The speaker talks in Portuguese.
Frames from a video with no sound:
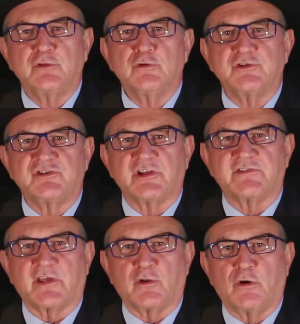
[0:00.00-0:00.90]
No dia
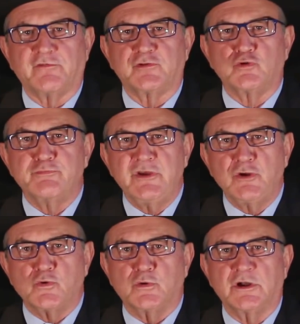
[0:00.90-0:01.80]
19,
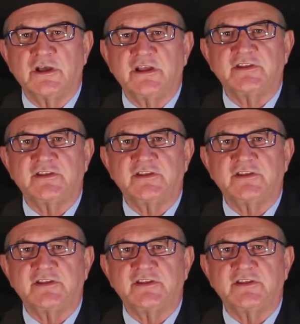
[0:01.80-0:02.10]
domingo,